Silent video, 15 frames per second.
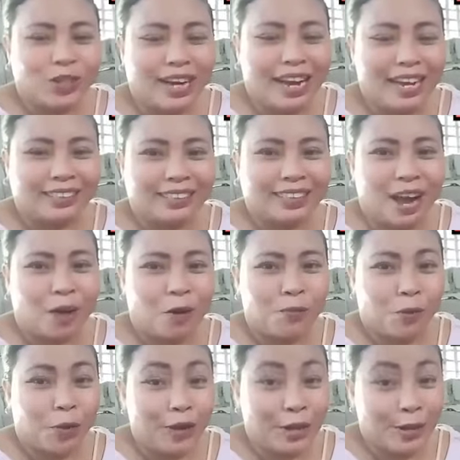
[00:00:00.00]
so, guys,
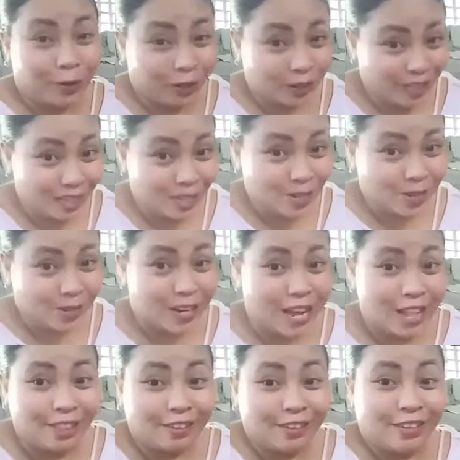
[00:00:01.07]
ako po ay iyong inyong,
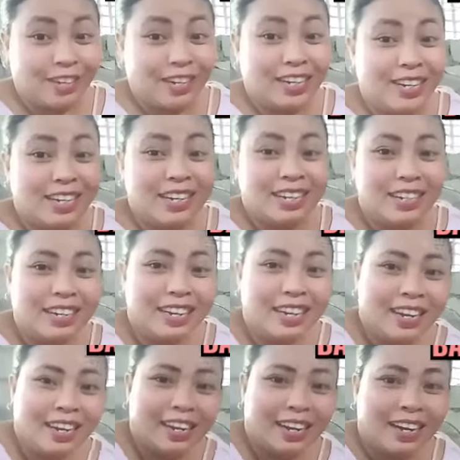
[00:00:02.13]
ano,
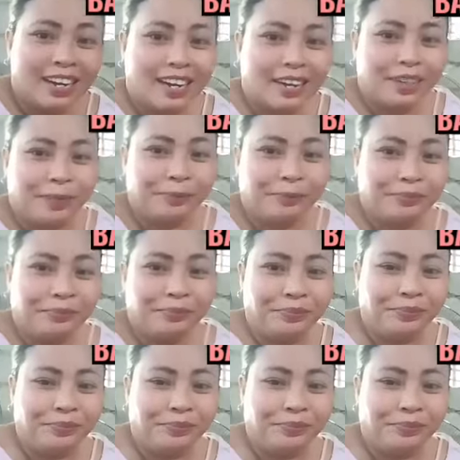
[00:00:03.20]
um,